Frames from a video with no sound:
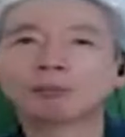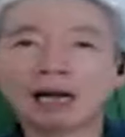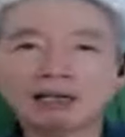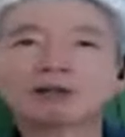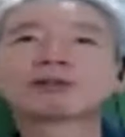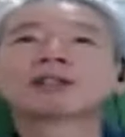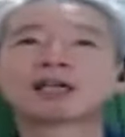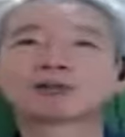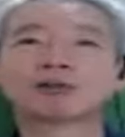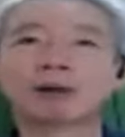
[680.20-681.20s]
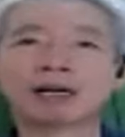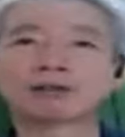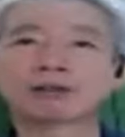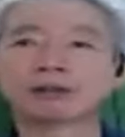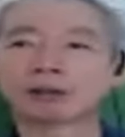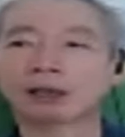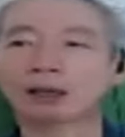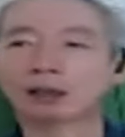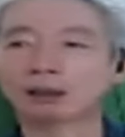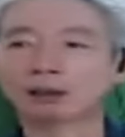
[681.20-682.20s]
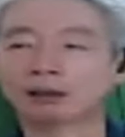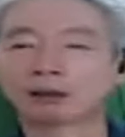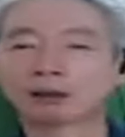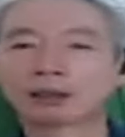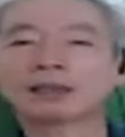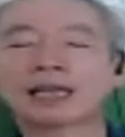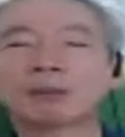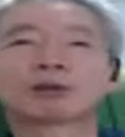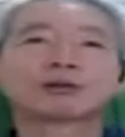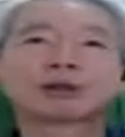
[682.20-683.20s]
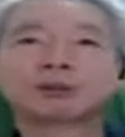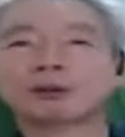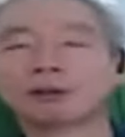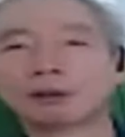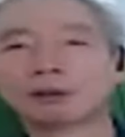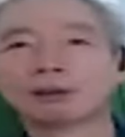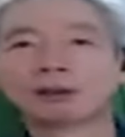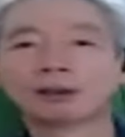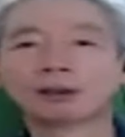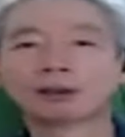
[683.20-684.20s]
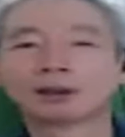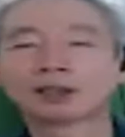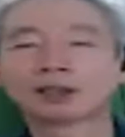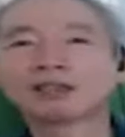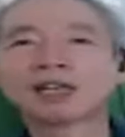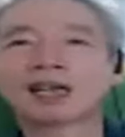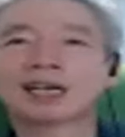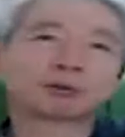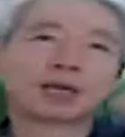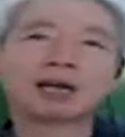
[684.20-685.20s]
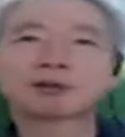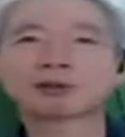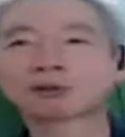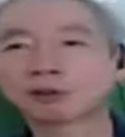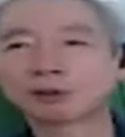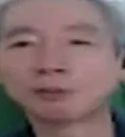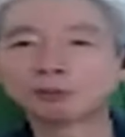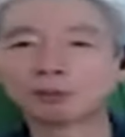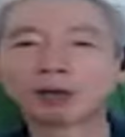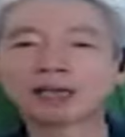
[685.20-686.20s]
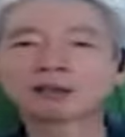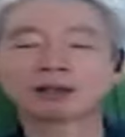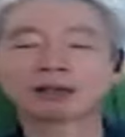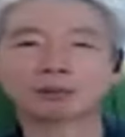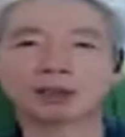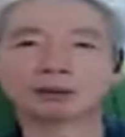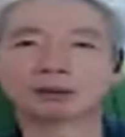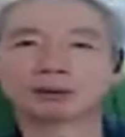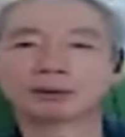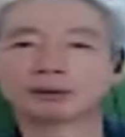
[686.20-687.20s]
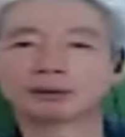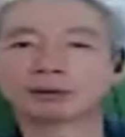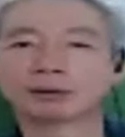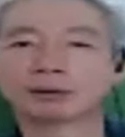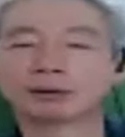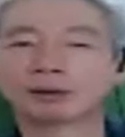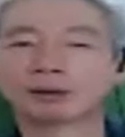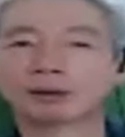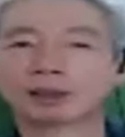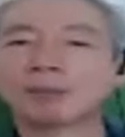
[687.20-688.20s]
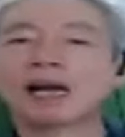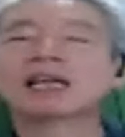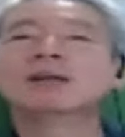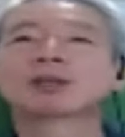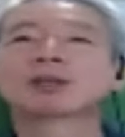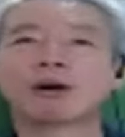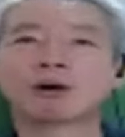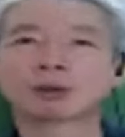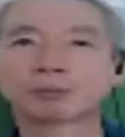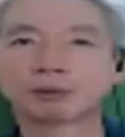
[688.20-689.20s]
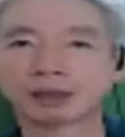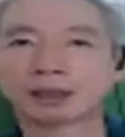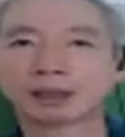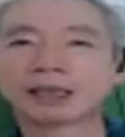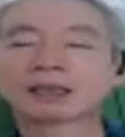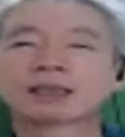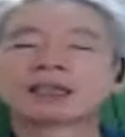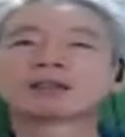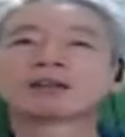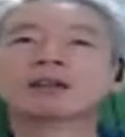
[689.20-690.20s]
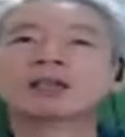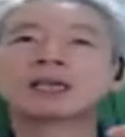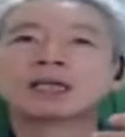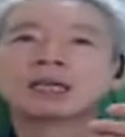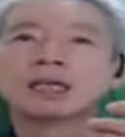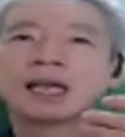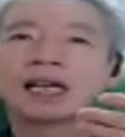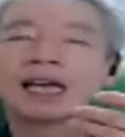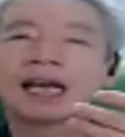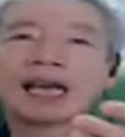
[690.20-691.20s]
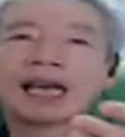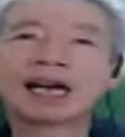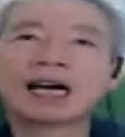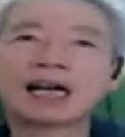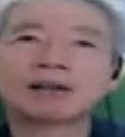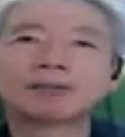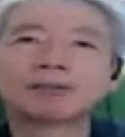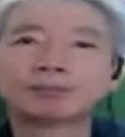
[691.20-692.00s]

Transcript: 말렸으니까 죽고 말렸으니까. 그냥 내버려뒀으면 시들 해가지고 헤어지든 뭘 했을 거란 말이죠. 말리면 더 하고 싶은 게. 그래서 애가